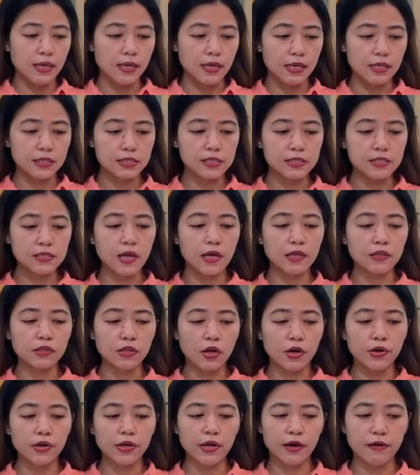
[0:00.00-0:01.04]
It's not
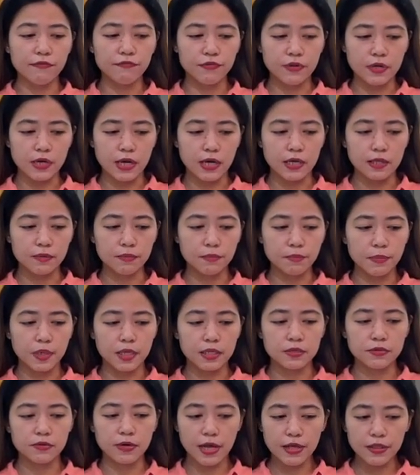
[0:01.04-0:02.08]
our covenant,
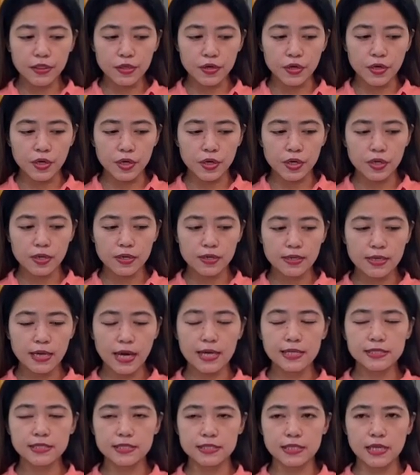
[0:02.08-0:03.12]
but rather,
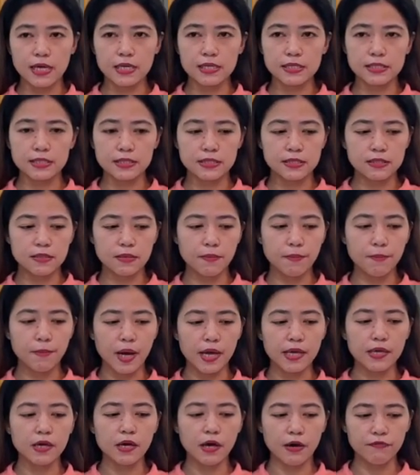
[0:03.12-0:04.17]
God says,
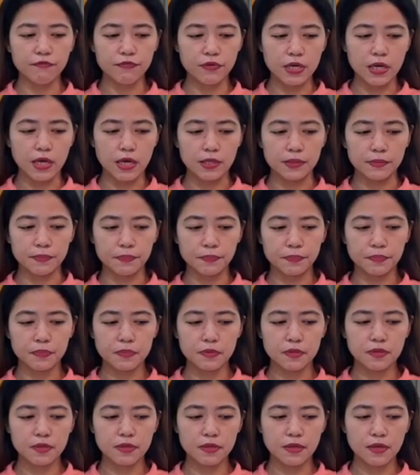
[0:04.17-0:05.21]
my covenant.
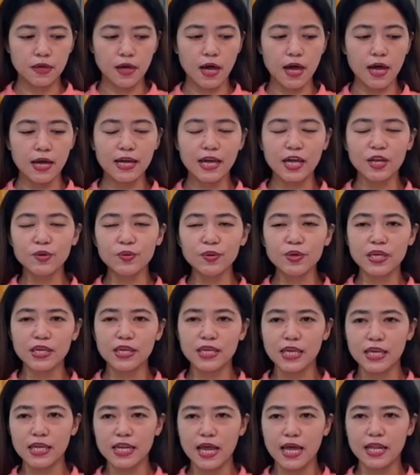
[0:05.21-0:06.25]
Uh, ah, nga nung
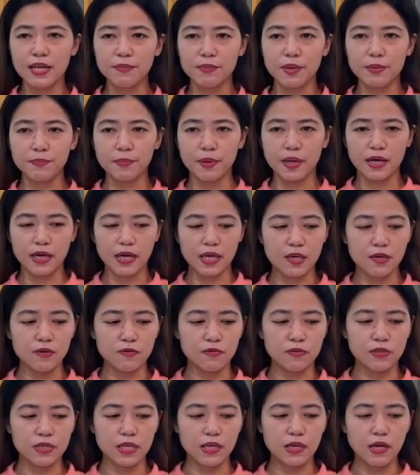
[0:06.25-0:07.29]
igiinani man
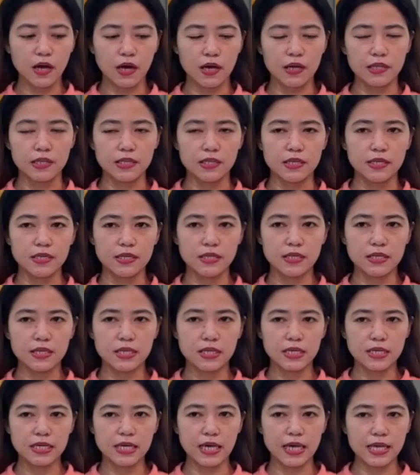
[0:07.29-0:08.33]
pagkaingon ni God,
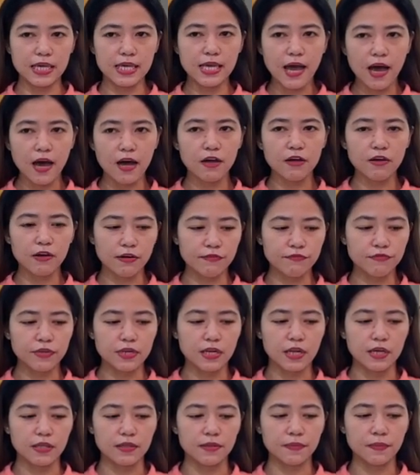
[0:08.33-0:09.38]
nga iyahang
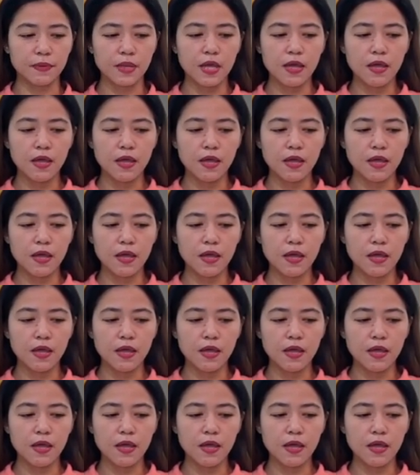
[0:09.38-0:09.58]
covenant.